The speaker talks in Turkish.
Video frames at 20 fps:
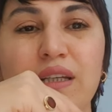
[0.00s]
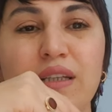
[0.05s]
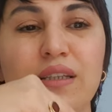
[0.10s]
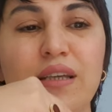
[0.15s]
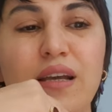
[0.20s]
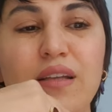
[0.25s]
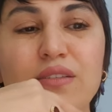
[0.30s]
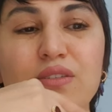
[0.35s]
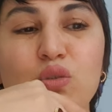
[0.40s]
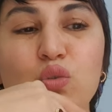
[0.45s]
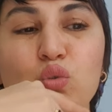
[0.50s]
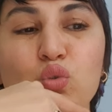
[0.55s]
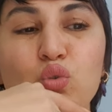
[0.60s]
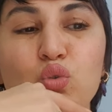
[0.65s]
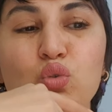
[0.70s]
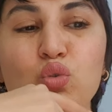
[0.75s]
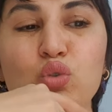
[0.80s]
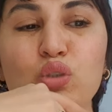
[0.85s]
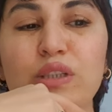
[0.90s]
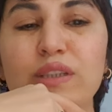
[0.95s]
Yalnız
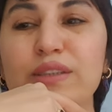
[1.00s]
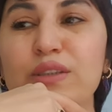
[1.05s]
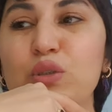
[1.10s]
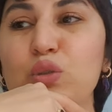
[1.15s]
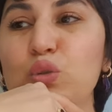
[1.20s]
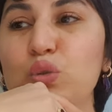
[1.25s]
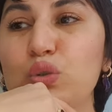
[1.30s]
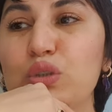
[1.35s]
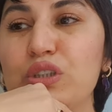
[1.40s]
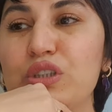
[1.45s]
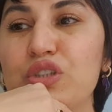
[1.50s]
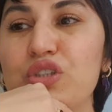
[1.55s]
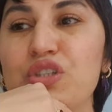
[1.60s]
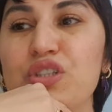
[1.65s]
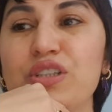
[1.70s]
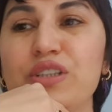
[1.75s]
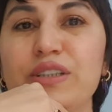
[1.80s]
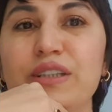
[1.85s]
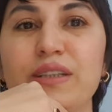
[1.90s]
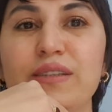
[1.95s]
uzun süredir yurt
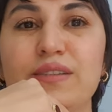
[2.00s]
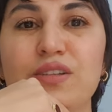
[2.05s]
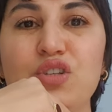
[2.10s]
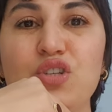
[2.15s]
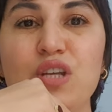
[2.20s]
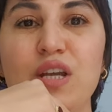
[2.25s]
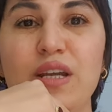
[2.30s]
dışı ya da